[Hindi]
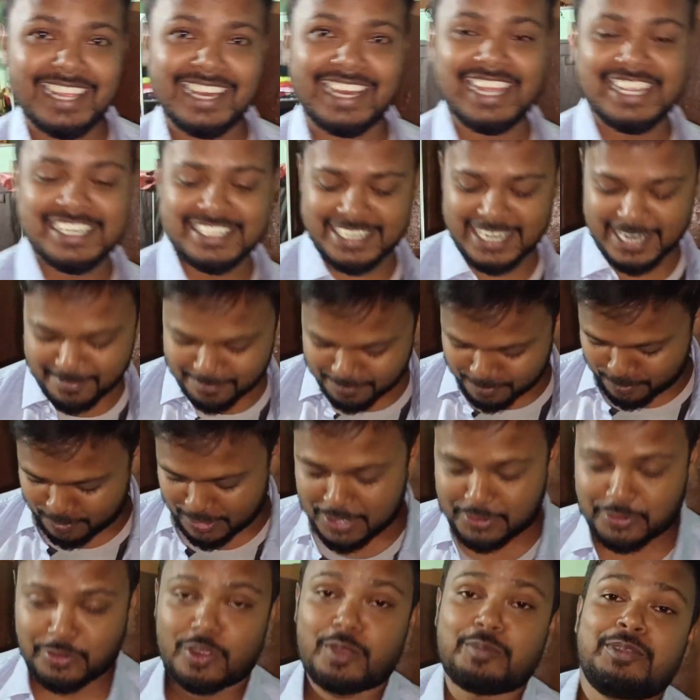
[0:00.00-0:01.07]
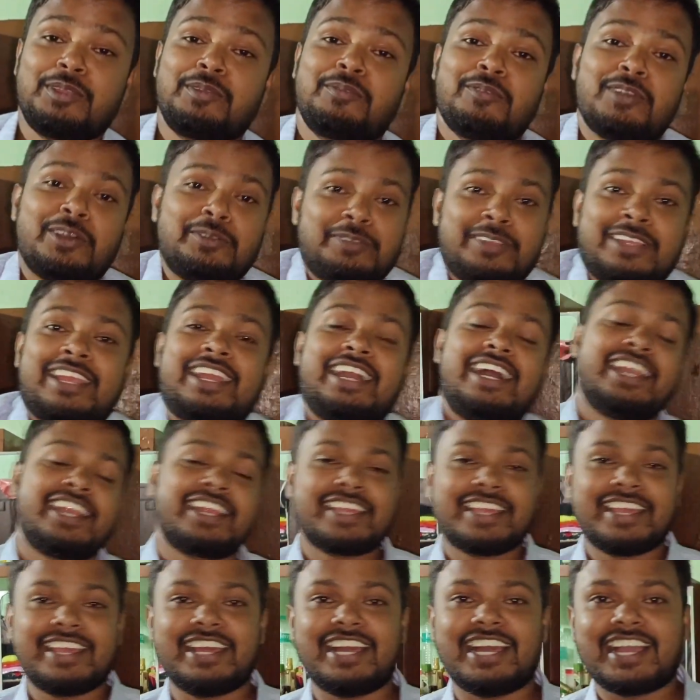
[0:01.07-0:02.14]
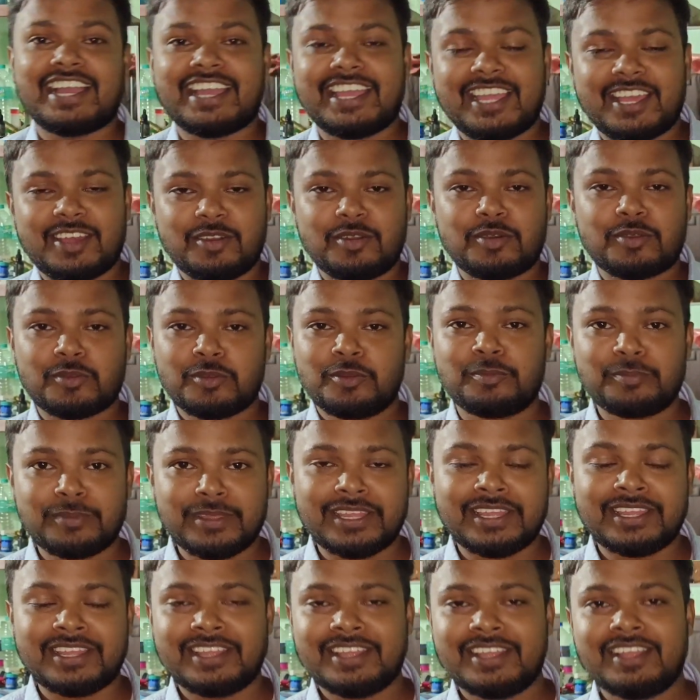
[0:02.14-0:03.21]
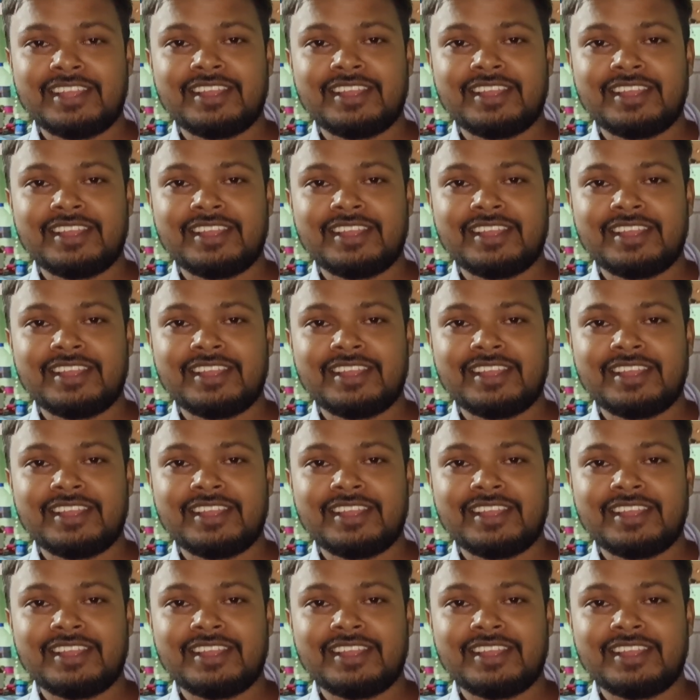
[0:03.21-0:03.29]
लास्ट टाइम पूरा शॉपिंग वॉपिंग करके आ गए हो रूम में